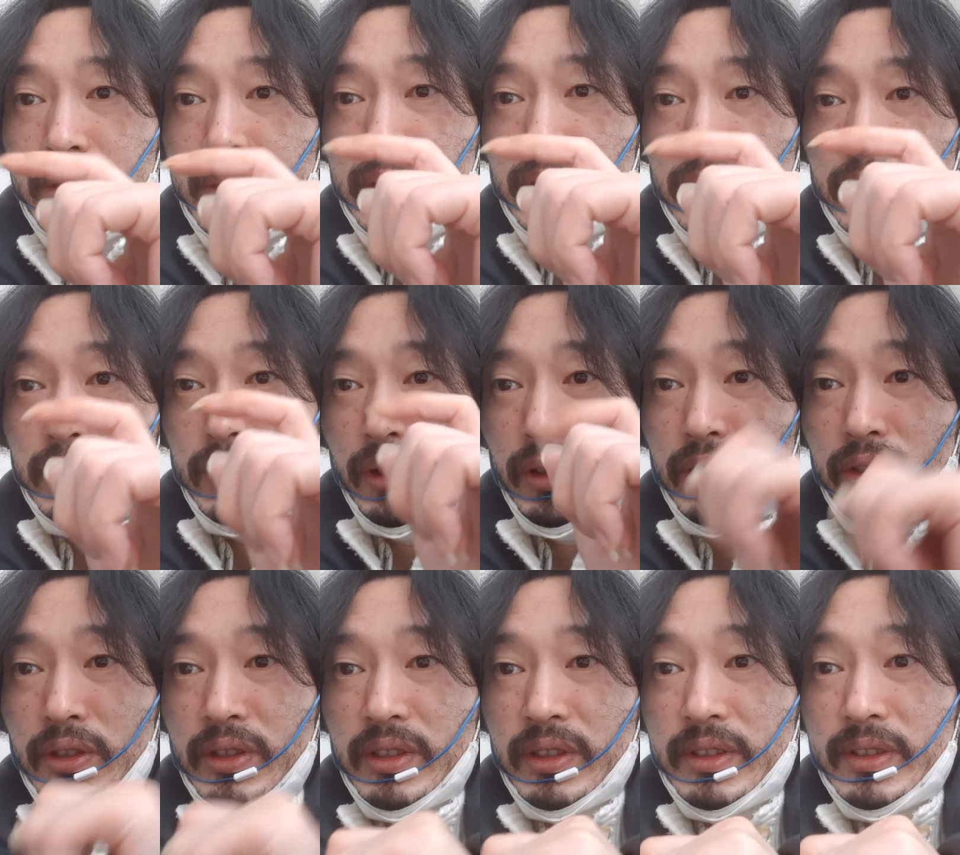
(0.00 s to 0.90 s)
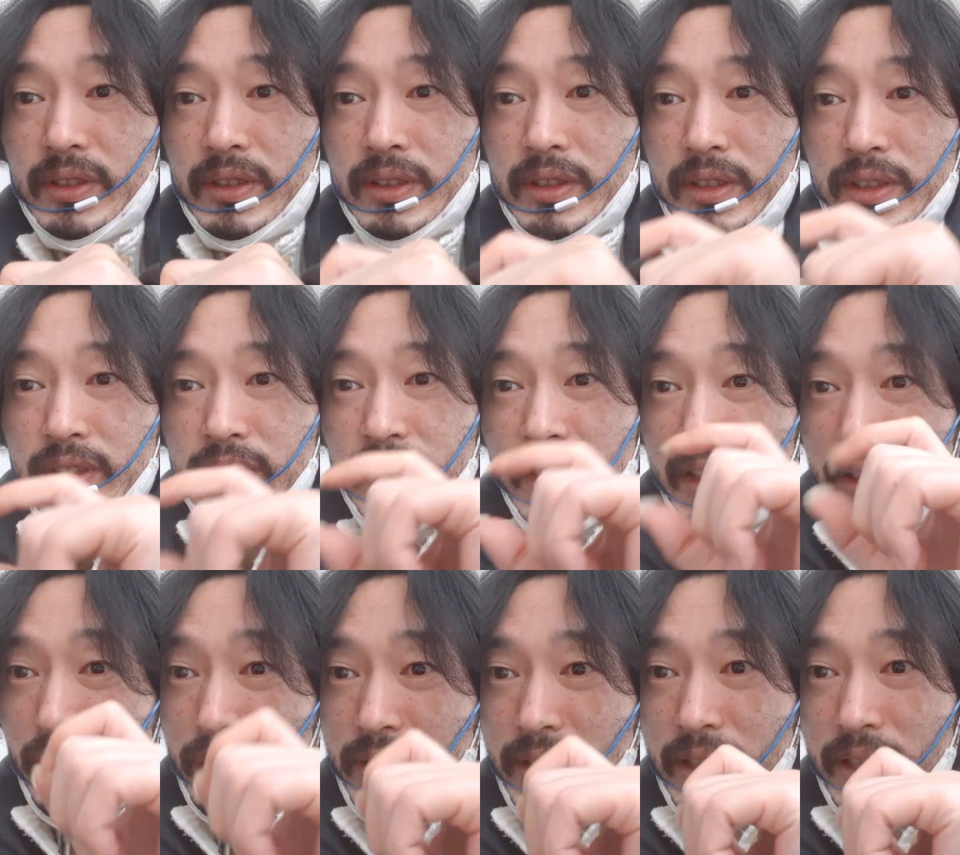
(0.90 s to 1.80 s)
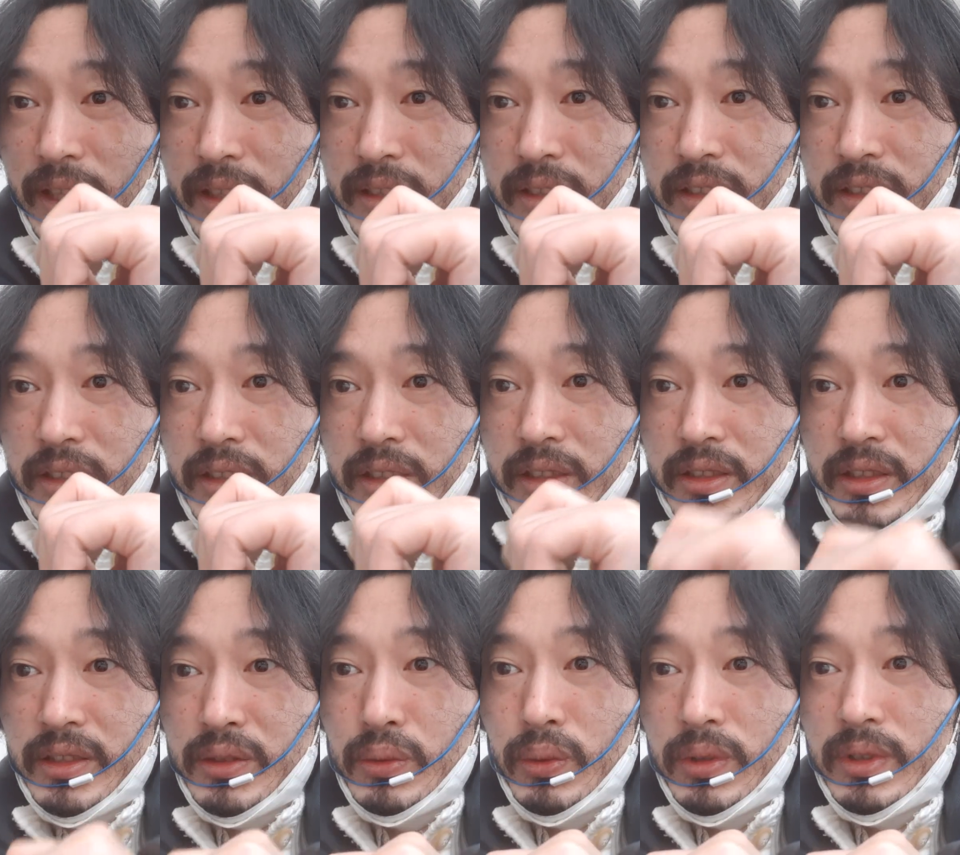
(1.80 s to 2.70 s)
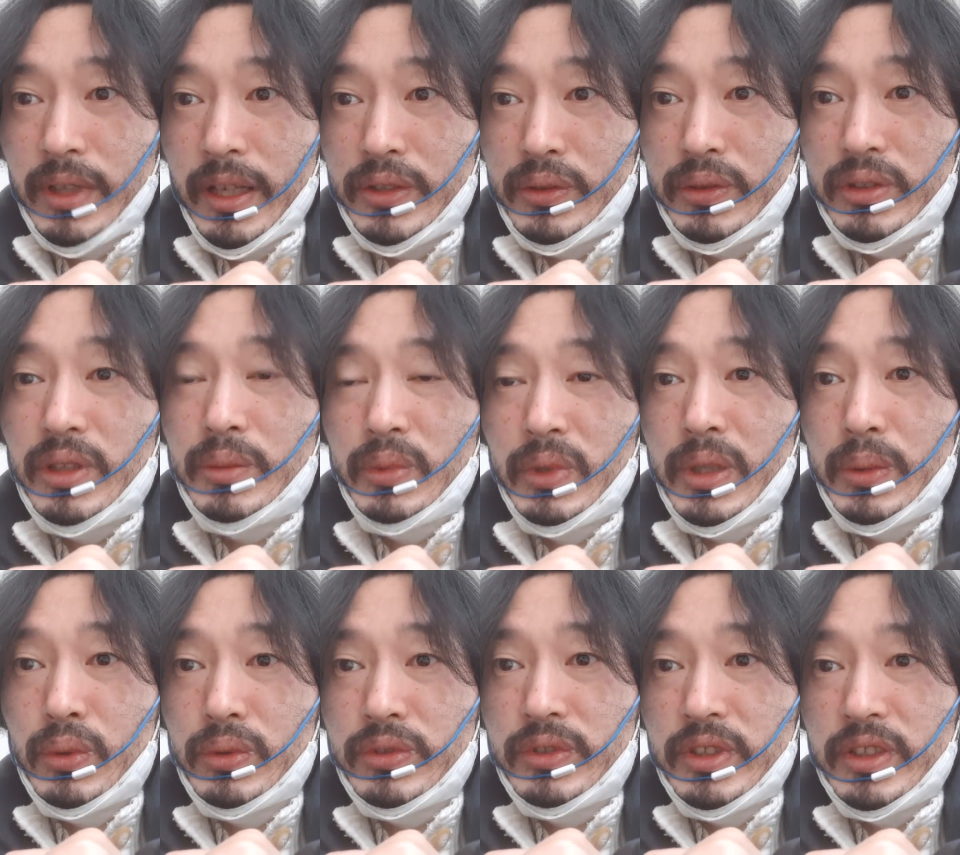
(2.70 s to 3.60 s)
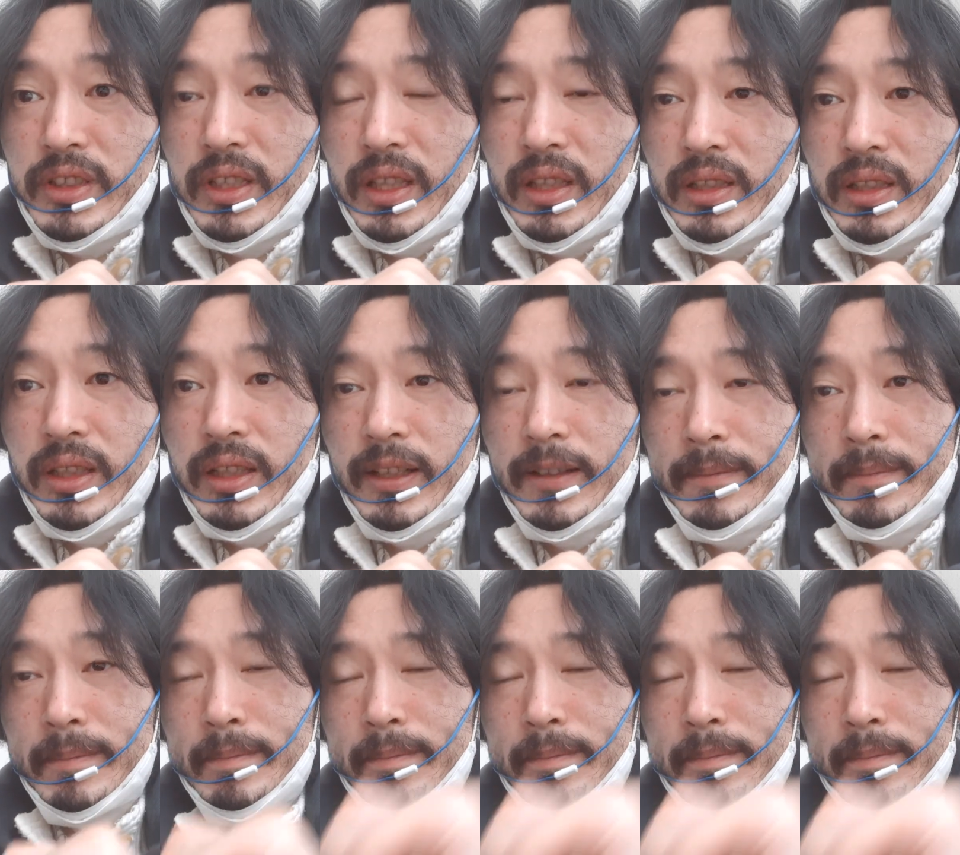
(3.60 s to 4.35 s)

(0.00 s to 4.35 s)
어떤 끈의 형태라든지 진동을 가지고 설명해 볼 수 있지 않을까.